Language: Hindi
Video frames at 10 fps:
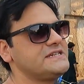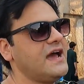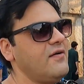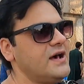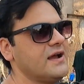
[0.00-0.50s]

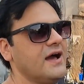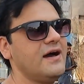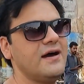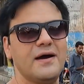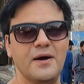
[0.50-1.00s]
पेशावर का
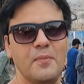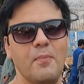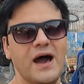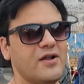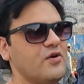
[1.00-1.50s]

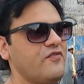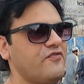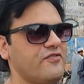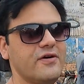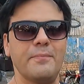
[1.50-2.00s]
मरूफ
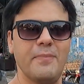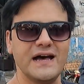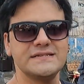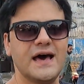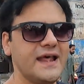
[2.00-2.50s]

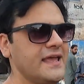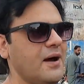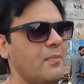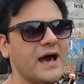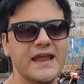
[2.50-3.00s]
बाज़ार या
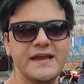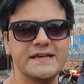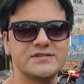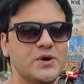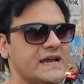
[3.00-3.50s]
मार्केट
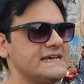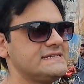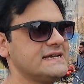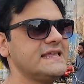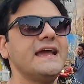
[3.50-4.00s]
इसको कह
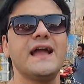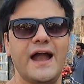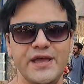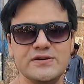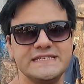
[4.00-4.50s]
सकते हैं
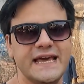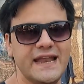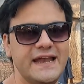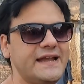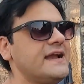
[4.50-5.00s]
गाड़ियों से
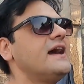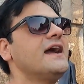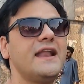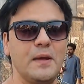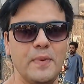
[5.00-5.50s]
रिलेटेड
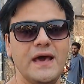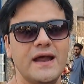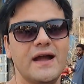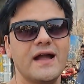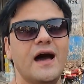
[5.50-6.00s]
अगर रिपेयर
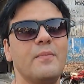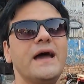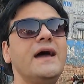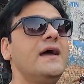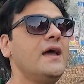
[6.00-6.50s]
का काम
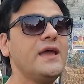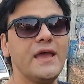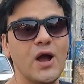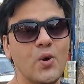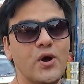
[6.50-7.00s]
है
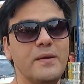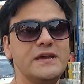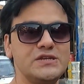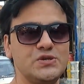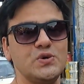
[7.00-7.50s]
या कोई
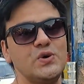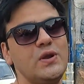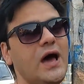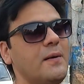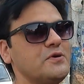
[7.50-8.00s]
भी
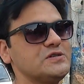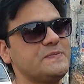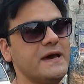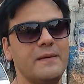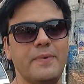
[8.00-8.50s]
टूल आपको
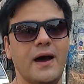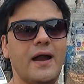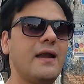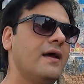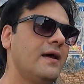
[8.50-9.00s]
स्पेयर
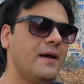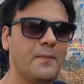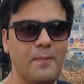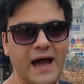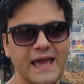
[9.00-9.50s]
पार्ट
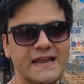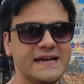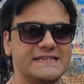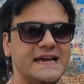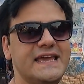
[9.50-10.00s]
बाहर
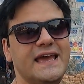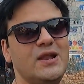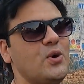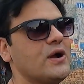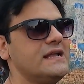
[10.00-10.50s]
का चाहिए
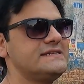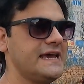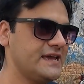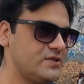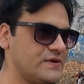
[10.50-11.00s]
लोकल
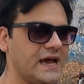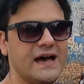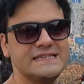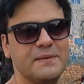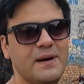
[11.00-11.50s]
चाहिए तो
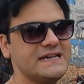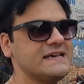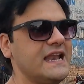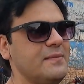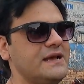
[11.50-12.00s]
यहाँ से
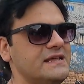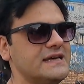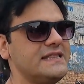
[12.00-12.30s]
बासानी मिल